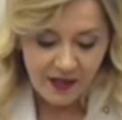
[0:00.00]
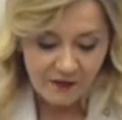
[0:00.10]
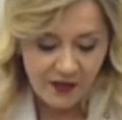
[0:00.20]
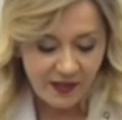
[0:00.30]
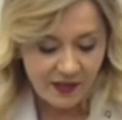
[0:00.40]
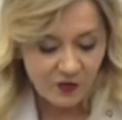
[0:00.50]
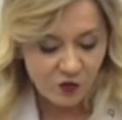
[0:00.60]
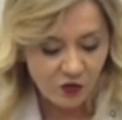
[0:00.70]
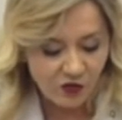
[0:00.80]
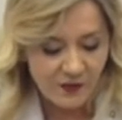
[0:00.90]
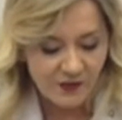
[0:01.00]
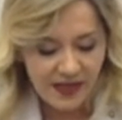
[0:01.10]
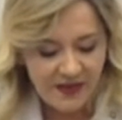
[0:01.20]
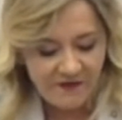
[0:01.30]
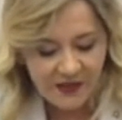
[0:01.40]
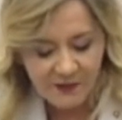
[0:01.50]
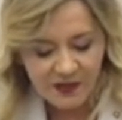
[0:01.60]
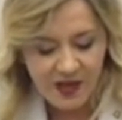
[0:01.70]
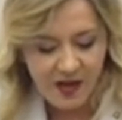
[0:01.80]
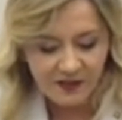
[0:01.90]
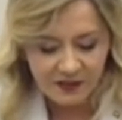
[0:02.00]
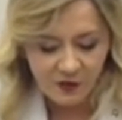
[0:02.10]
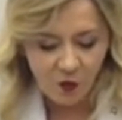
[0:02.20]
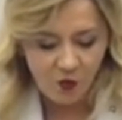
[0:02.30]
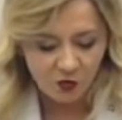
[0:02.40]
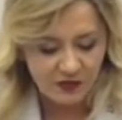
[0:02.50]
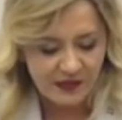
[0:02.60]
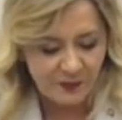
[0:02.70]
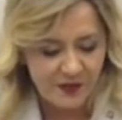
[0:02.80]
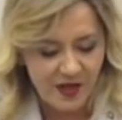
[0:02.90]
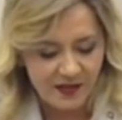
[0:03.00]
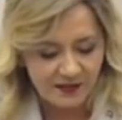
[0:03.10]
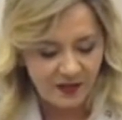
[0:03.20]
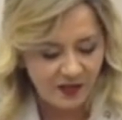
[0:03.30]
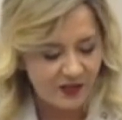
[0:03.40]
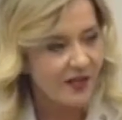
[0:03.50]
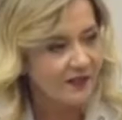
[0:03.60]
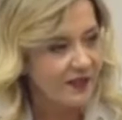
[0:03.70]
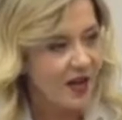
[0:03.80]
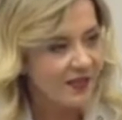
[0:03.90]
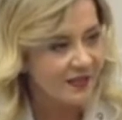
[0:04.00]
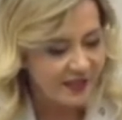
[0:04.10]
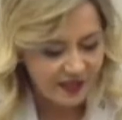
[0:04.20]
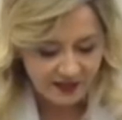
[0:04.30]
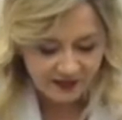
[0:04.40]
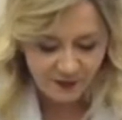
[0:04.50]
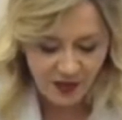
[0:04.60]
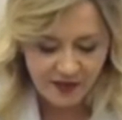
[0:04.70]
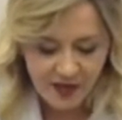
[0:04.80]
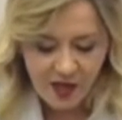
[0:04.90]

ve çocuklarımızın en verimli çağlarında ordu disiplini altında alacakları askeri eğitimden